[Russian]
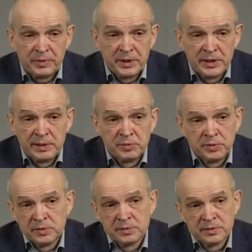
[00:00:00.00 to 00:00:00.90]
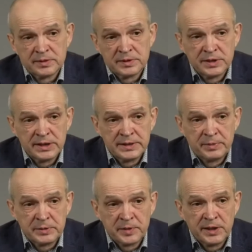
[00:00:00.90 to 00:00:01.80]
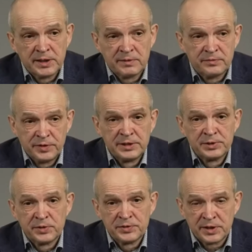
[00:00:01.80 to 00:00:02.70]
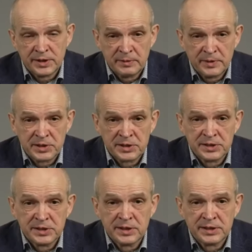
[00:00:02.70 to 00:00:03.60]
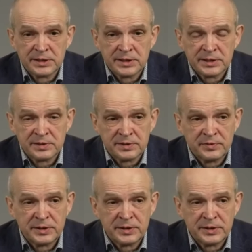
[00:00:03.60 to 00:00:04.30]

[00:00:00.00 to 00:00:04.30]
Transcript: Поэтому, если посмотреть философски, опять же, с, с